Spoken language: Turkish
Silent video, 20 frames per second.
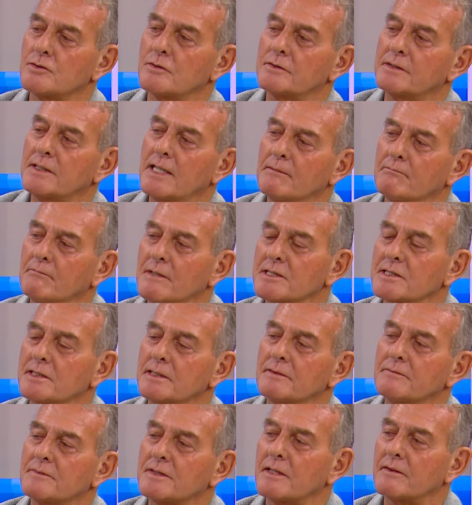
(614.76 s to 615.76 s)
Birinciden
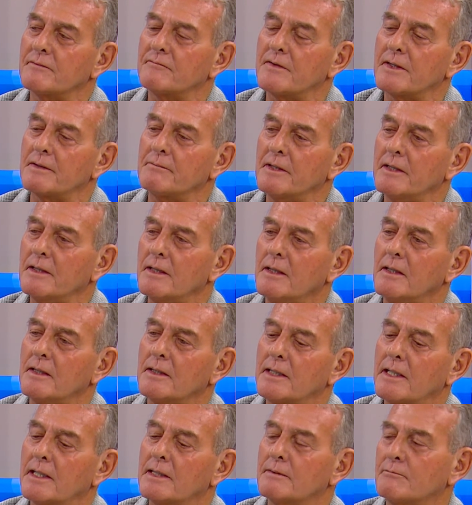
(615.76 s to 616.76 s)
başlayayım cevap vermeye.
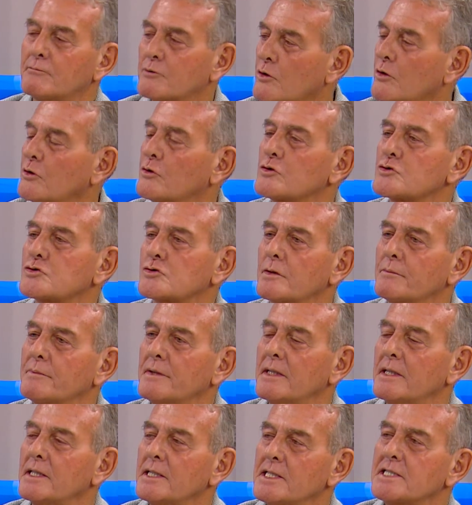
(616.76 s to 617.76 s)
Yani
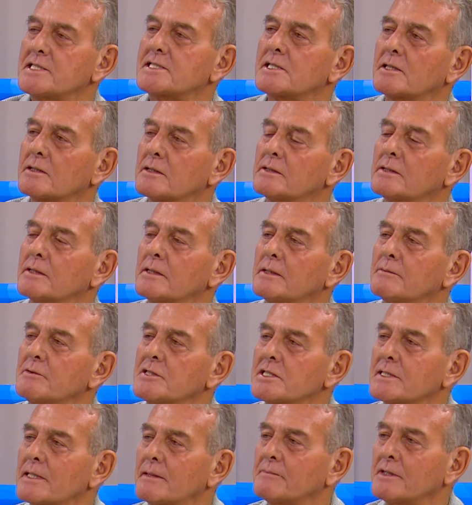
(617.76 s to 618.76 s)
bronkoskopi hiç sıkıntılı bir
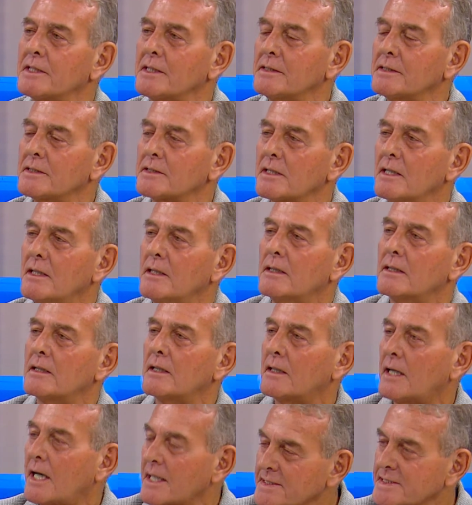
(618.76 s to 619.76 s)
işlem değildir.
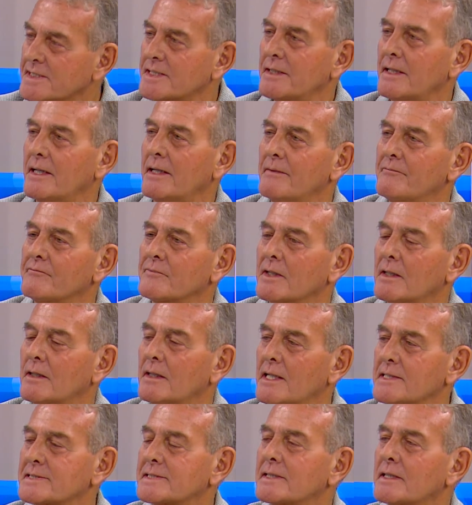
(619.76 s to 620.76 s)
Aksine
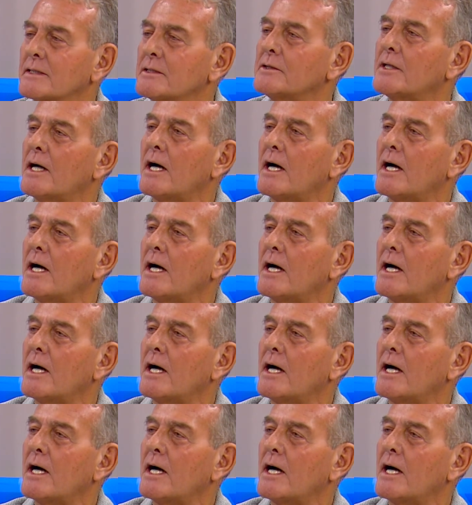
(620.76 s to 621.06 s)
hastanın